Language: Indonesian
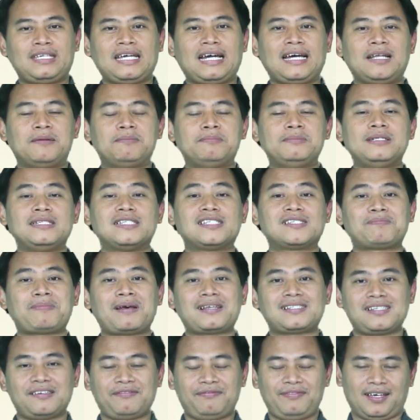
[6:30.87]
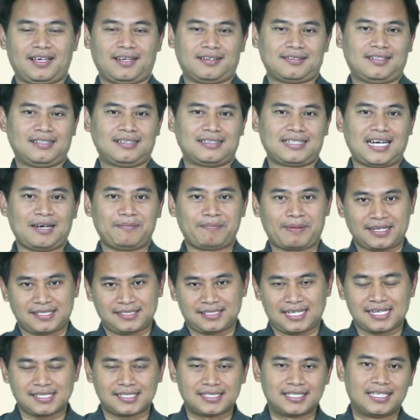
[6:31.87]
yang lebih spesifik tentang
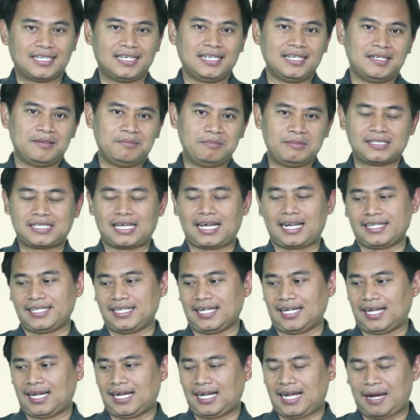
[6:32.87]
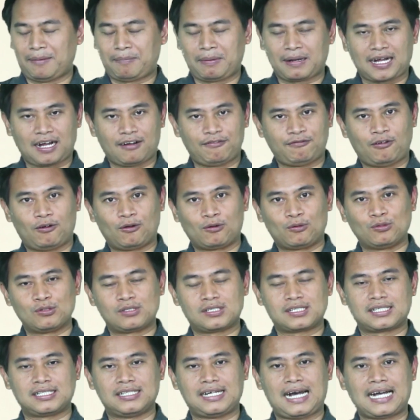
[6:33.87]
presentasi. Misalnya, apakah fokus
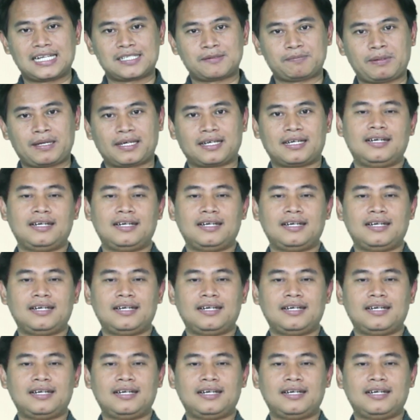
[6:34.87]
ke aspek